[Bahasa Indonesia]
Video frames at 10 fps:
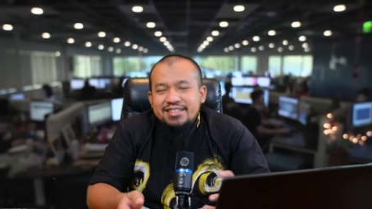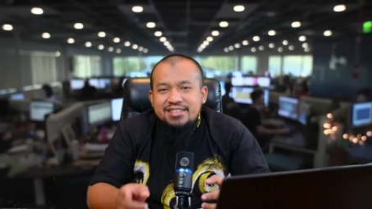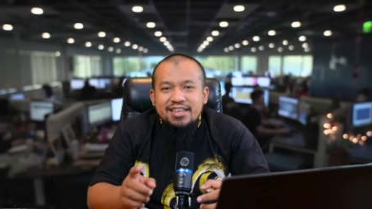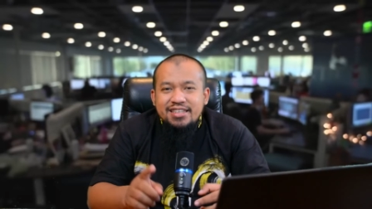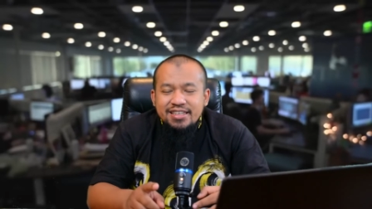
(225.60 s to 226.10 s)

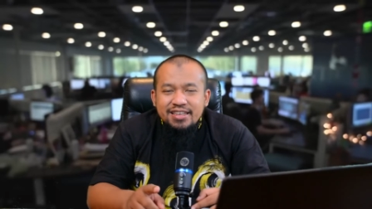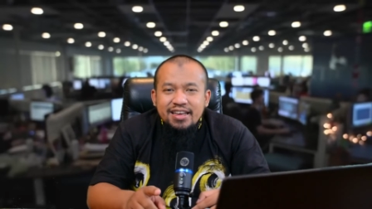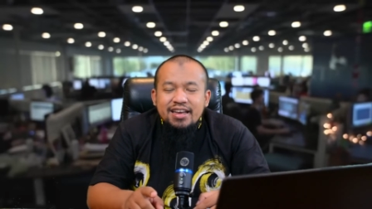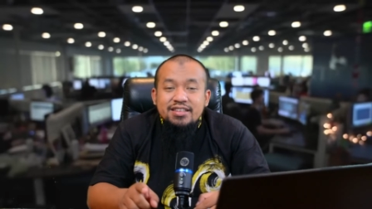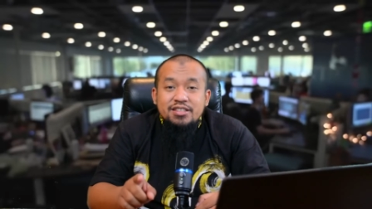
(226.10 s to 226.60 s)
Jadi,
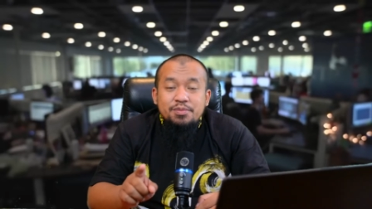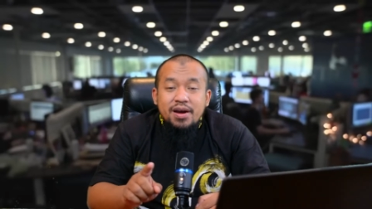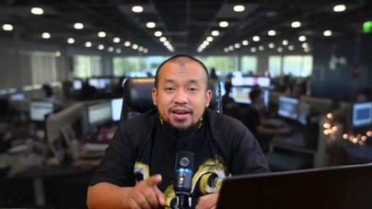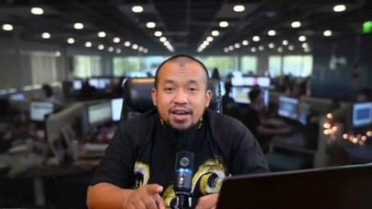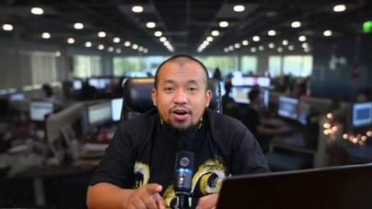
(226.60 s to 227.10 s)

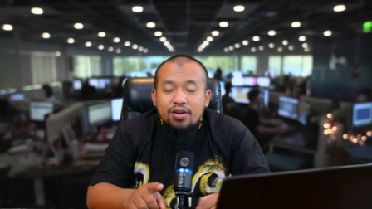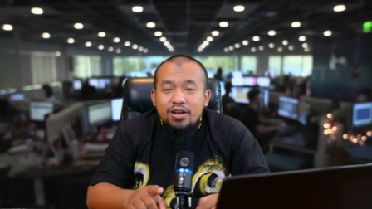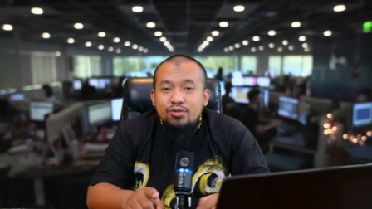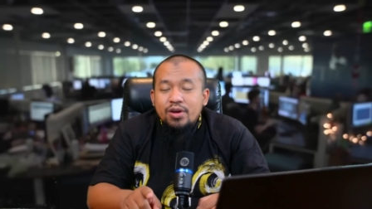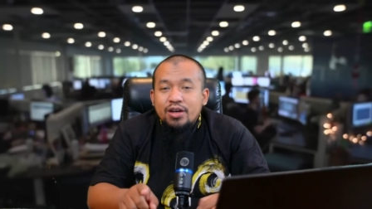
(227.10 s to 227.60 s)
sebagai
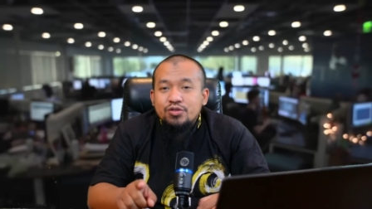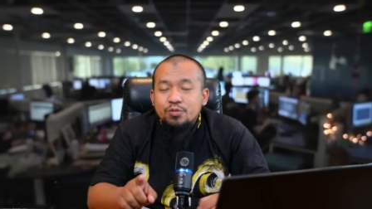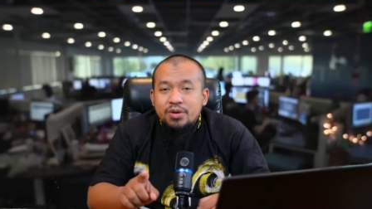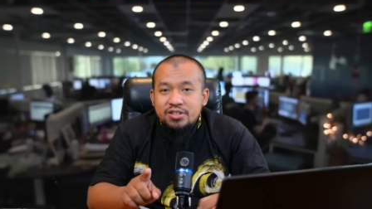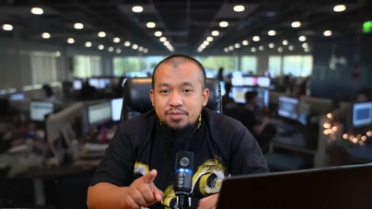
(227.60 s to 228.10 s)
orang tua yang
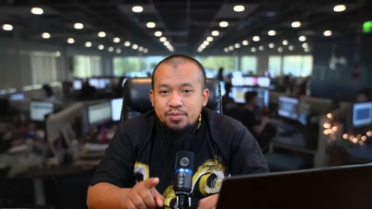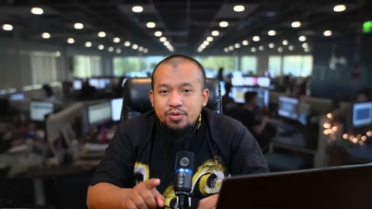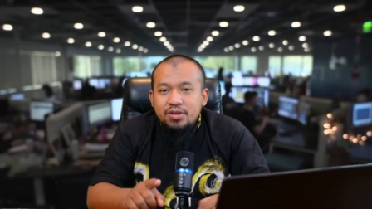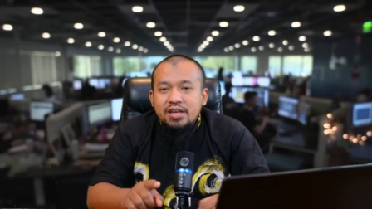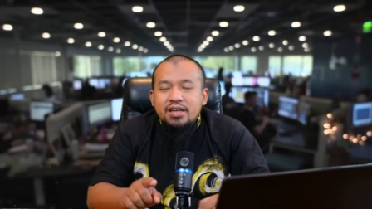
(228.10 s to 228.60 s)
super
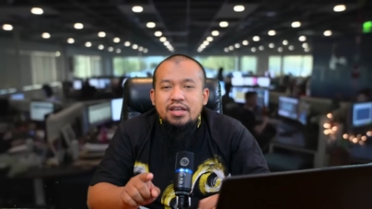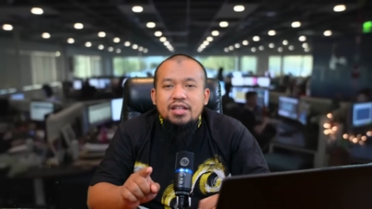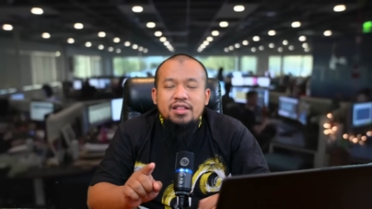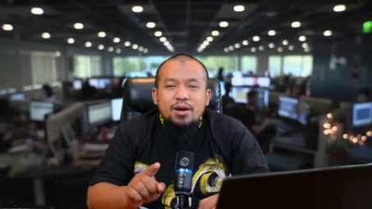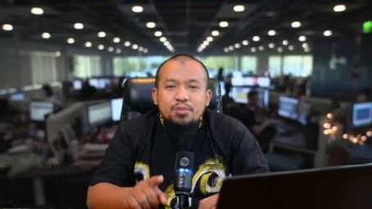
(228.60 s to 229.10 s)
sibuk,
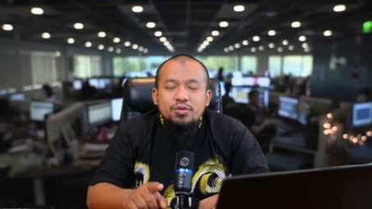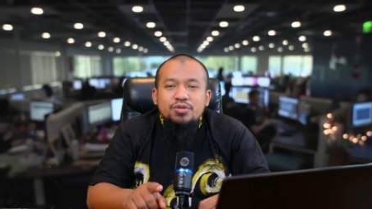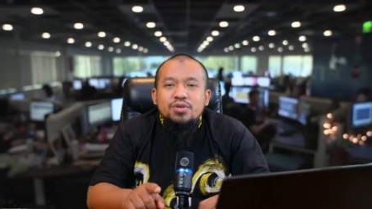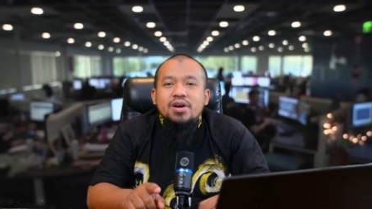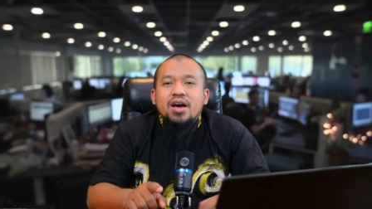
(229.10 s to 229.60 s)
kita
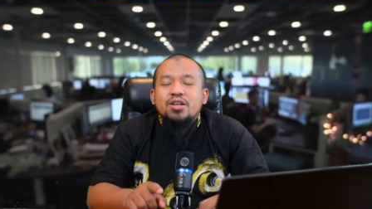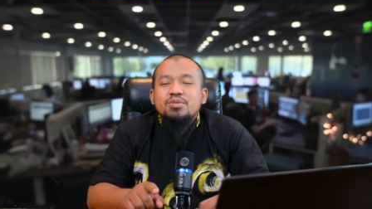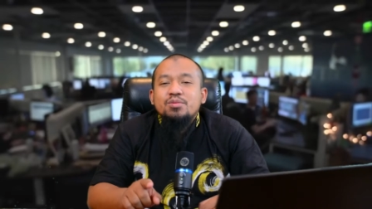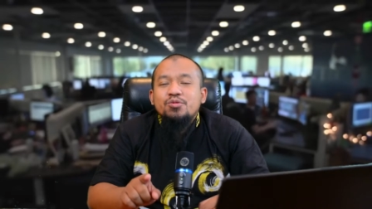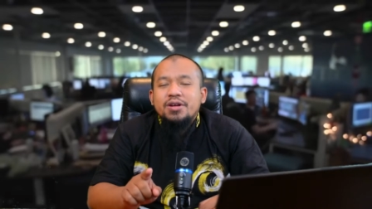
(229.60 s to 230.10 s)
pun juga
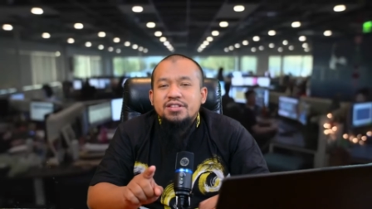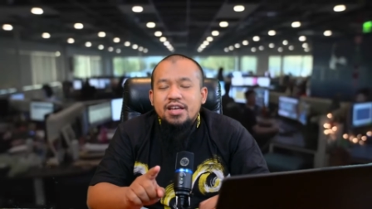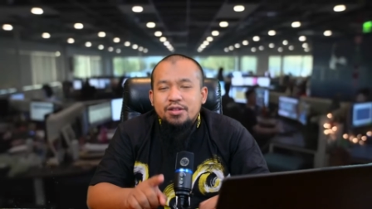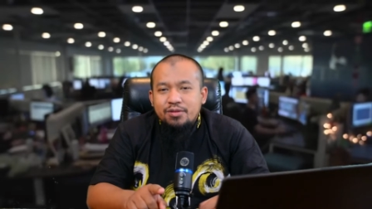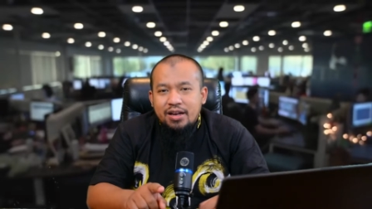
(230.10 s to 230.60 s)
harus membuat
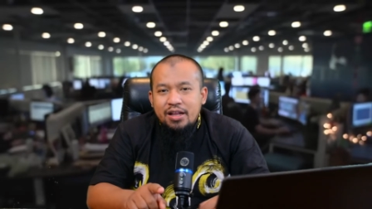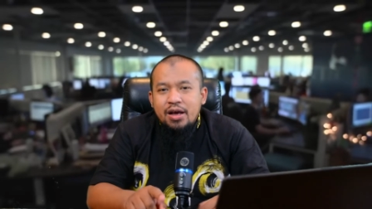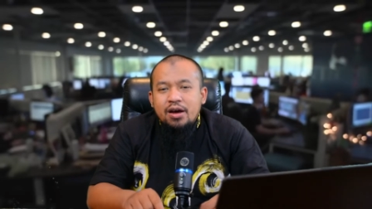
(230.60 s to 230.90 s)
jadwal.